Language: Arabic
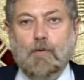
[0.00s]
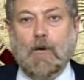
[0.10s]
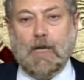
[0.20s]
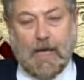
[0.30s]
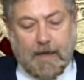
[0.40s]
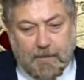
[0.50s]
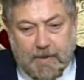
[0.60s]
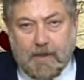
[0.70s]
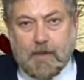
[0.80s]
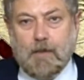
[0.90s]

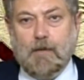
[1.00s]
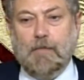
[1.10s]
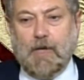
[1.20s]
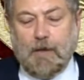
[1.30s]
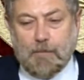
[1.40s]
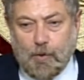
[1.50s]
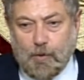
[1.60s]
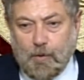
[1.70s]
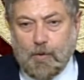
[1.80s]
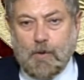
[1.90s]
العربي
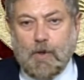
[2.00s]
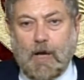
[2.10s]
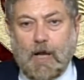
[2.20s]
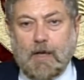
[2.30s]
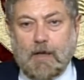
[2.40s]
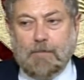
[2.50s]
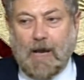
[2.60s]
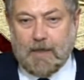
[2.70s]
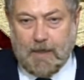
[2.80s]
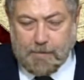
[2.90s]
بعمقه
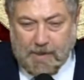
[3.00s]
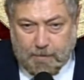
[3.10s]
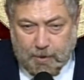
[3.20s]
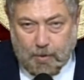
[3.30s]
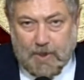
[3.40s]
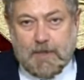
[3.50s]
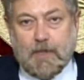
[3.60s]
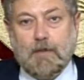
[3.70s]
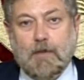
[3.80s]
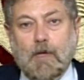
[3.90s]
البحر الابيض
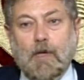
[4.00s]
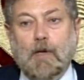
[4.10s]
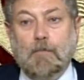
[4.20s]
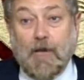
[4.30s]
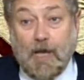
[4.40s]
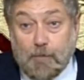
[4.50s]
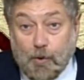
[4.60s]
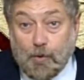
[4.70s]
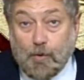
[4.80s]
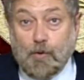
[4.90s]
المتوسط
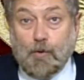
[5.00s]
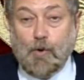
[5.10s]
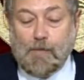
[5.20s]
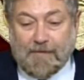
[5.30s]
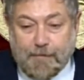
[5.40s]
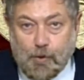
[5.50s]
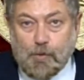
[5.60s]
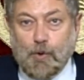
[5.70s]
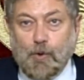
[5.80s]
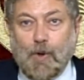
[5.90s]
بعمقه
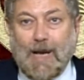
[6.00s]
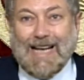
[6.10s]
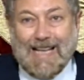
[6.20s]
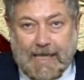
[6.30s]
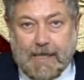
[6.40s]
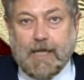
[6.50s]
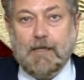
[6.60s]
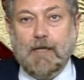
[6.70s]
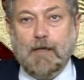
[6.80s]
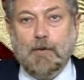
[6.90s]
ومفهومه
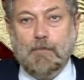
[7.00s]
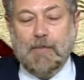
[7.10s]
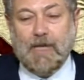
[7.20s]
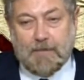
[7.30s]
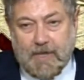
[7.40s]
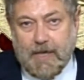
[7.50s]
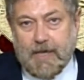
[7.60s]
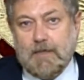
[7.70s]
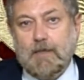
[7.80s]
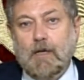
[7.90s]
الحيادي
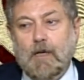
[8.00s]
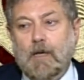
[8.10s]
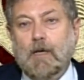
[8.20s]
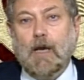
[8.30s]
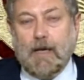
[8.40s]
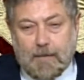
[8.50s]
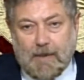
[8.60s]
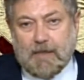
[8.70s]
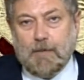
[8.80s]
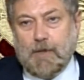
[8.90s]
بامتياز انا
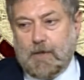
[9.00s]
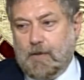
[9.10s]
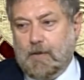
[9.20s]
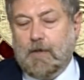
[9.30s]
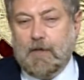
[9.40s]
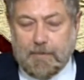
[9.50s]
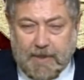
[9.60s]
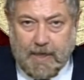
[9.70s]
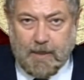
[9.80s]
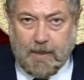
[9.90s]
بعتبر
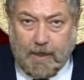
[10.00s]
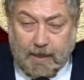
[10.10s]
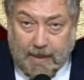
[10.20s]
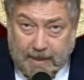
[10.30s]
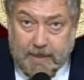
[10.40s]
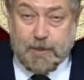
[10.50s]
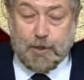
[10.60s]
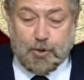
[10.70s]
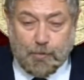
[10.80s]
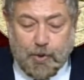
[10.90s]
لبنان الرئيس
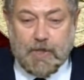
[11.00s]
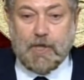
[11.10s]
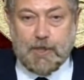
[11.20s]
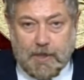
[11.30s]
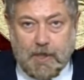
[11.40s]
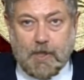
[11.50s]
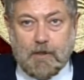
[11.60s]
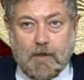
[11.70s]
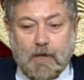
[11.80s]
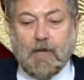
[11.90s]
الجمهورية
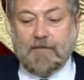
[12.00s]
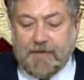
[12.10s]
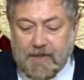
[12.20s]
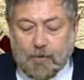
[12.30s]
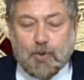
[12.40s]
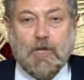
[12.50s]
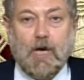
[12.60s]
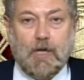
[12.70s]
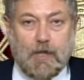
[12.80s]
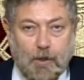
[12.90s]
الجديد فينا
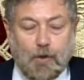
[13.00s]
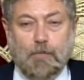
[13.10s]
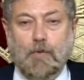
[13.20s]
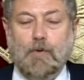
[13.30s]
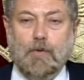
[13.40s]
نوصل اليوم